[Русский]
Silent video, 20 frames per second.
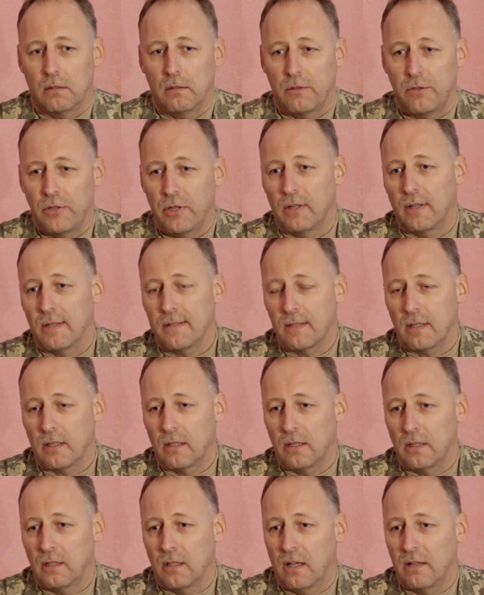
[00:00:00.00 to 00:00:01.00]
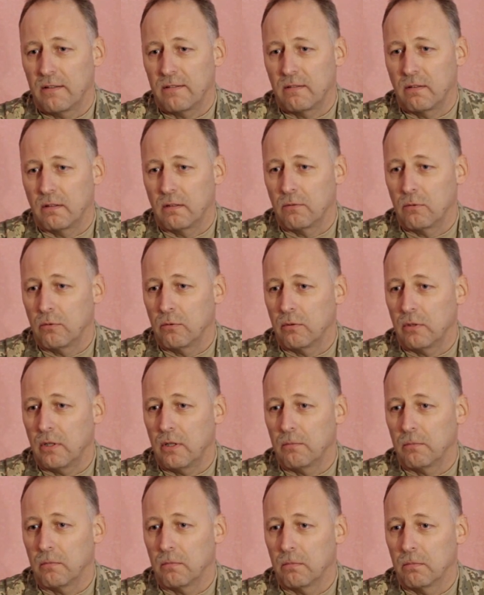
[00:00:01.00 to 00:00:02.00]
чинне законодавство,
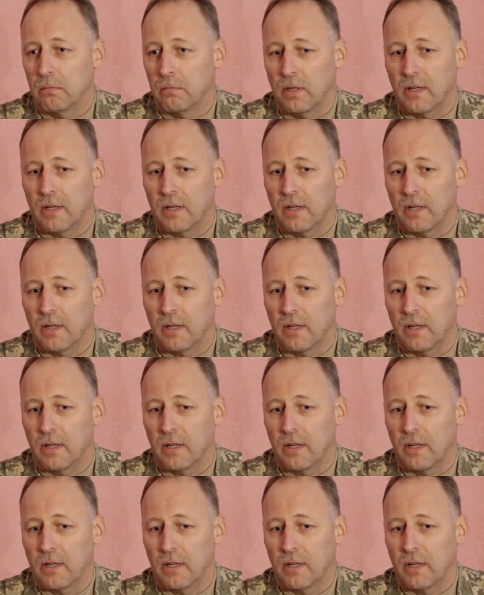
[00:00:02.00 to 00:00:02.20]
ну їм,